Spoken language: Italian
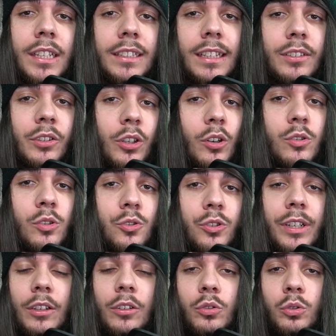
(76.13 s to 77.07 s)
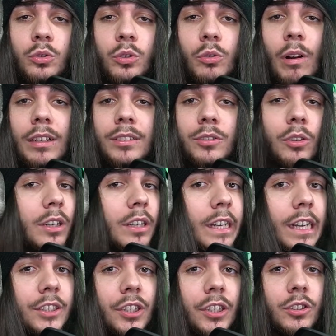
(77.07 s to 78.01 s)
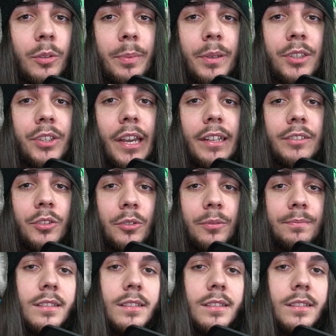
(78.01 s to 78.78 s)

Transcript: dato che lo sto giocando tutto quanto al 100%.